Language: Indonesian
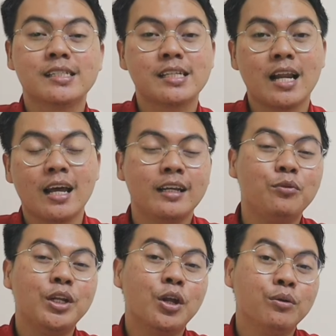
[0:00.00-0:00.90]
install
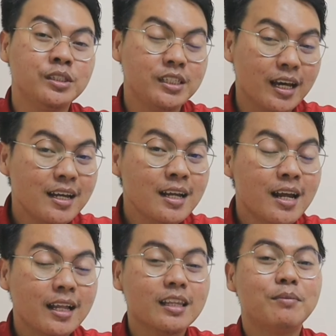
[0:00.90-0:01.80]
lagi Windows-nya
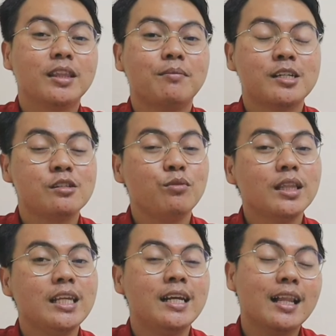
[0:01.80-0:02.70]
teman-teman
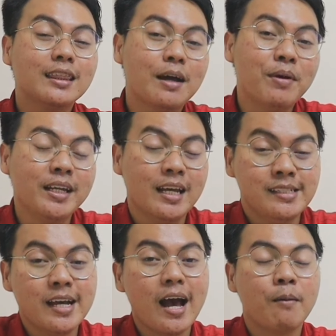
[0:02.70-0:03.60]
semua tinggal tambahin
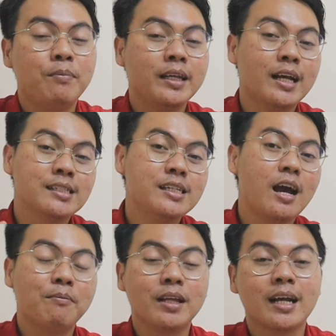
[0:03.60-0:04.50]
aja
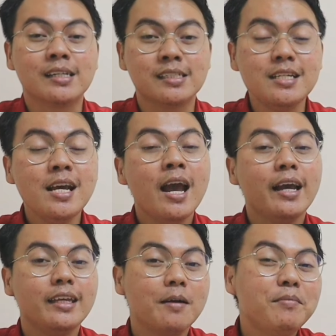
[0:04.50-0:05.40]
aplikasi-aplikasi
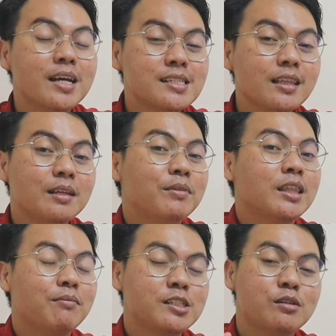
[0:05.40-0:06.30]
yang biasa
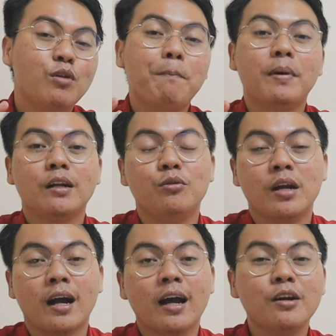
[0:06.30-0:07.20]
teman-teman semua
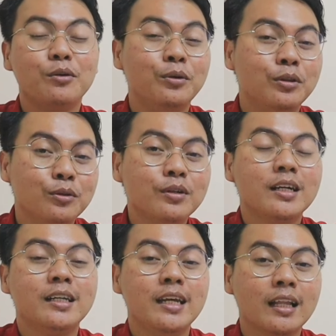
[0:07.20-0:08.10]
pergunakan
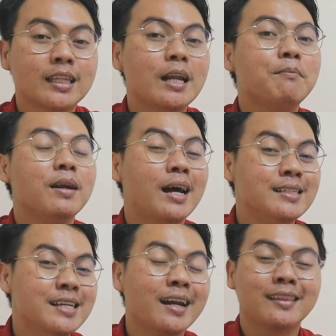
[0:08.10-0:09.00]
untuk kegiatan
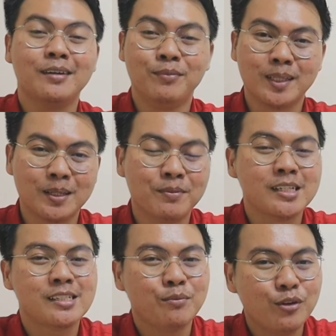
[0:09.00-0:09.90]
belajar
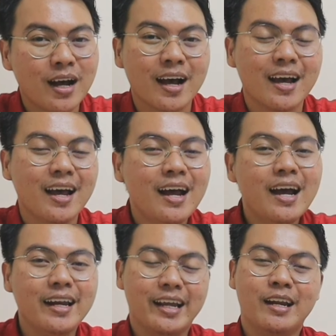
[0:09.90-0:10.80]
teman-teman semua.
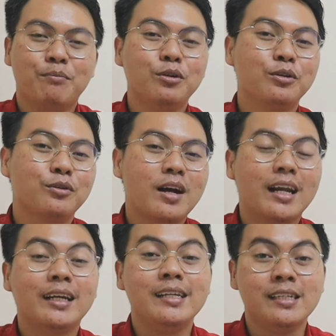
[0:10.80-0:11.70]
Nah, adapun untuk
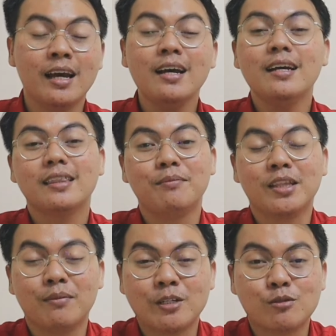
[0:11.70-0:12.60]
harganya,
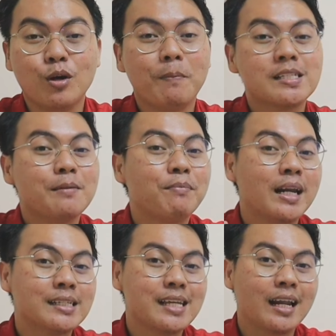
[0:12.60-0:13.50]
teman-teman semua pasti
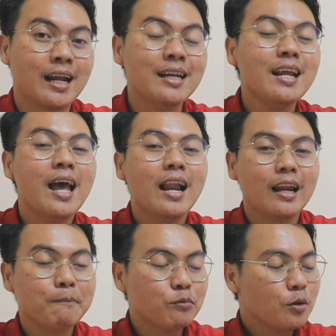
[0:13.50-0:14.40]
penasaran,
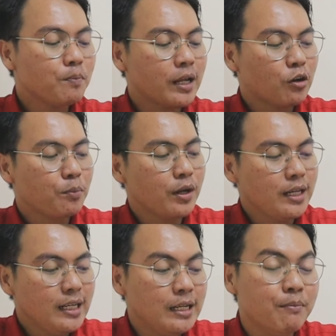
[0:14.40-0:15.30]
laptop Lenovo ini